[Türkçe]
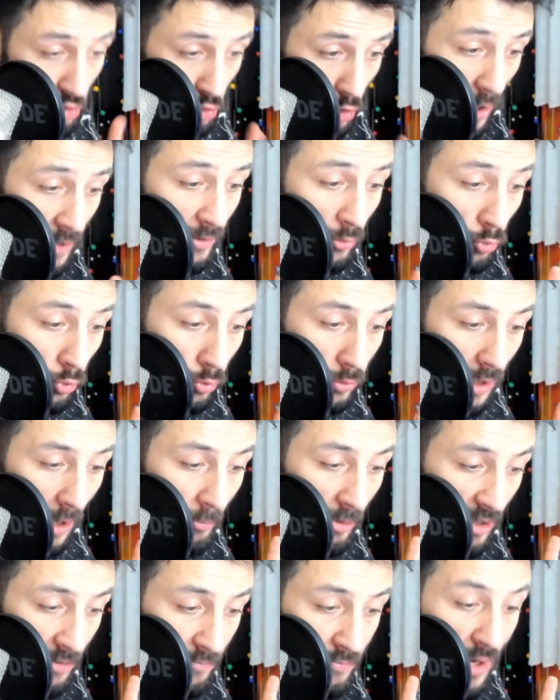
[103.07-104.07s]
Şu anda
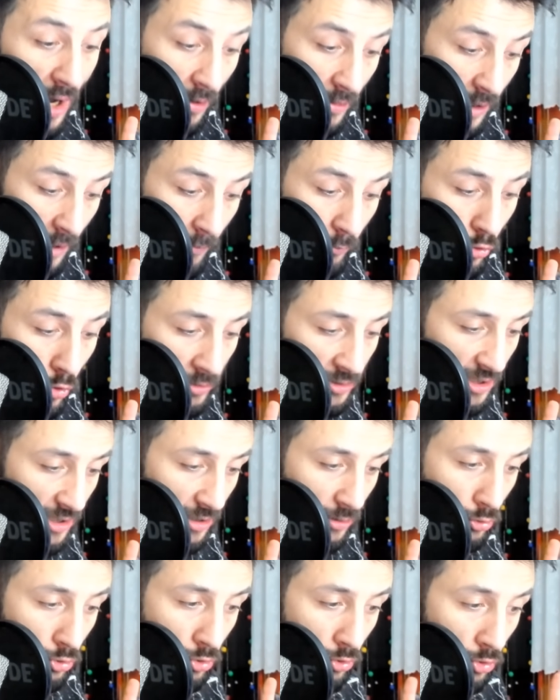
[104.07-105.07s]
kullanmanın bir anlamı yok
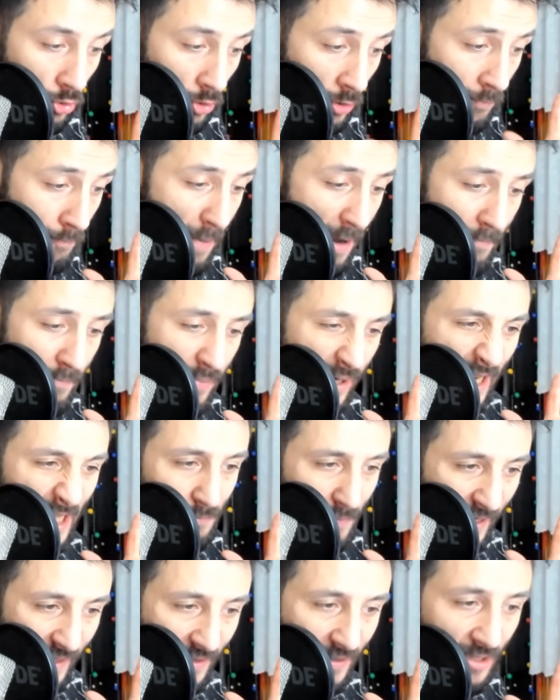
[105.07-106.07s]
diye düşünüyorum. Ben
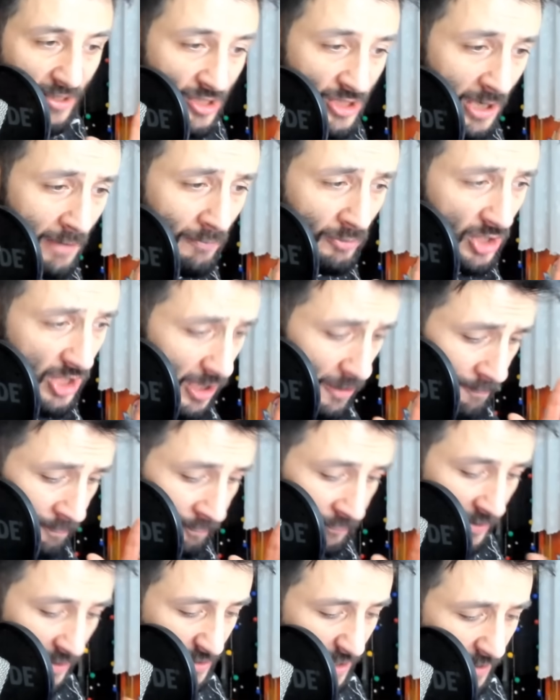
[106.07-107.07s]
biraz bekleteceğim ki
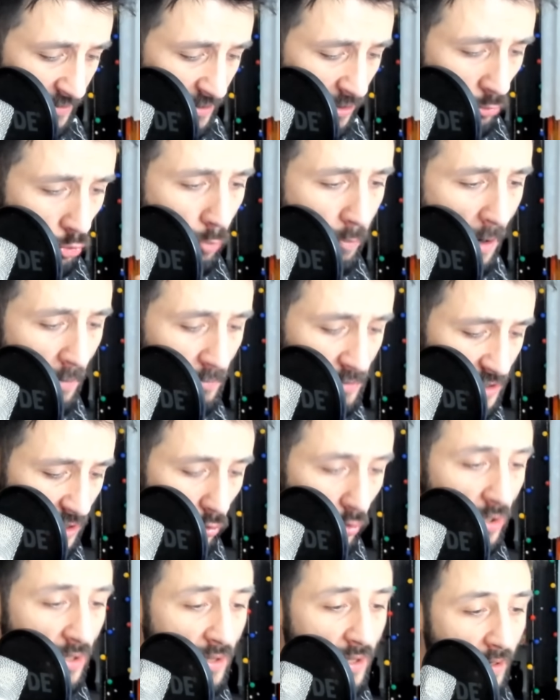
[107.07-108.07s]
zaten kupamıza
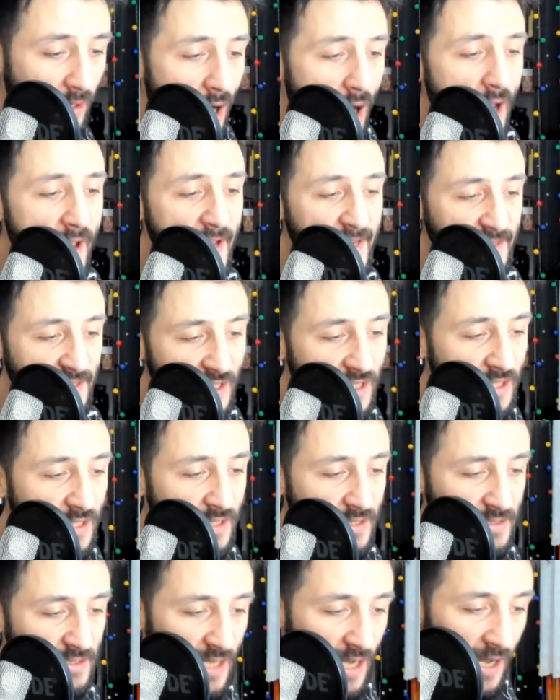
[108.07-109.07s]
göre de gayet
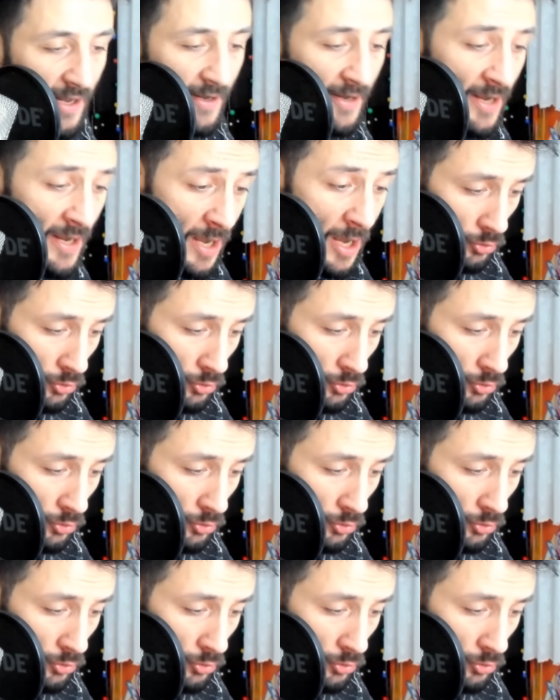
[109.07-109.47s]
iyiyiz yani.